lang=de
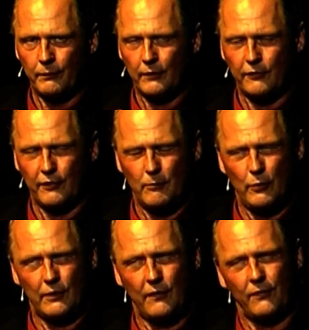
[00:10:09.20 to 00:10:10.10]
Ich
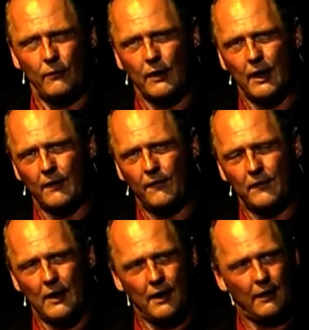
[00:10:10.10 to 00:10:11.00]
vermute sogar, dass
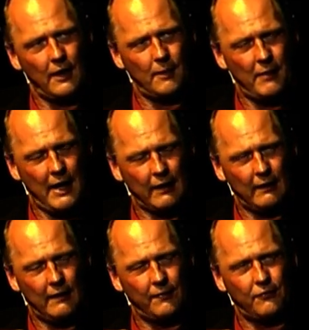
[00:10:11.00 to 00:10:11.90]
die Angela
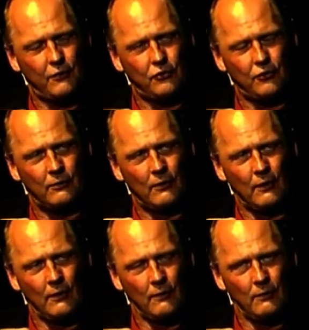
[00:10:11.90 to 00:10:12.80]
Merkel inzwischen
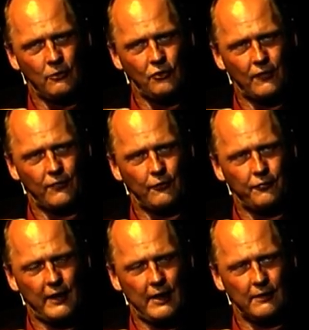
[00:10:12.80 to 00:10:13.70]

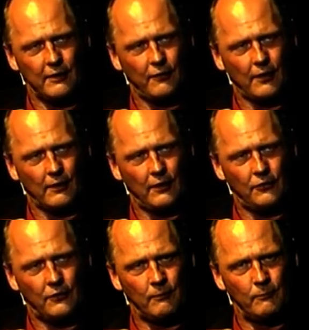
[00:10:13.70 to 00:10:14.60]
schizophren geworden ist.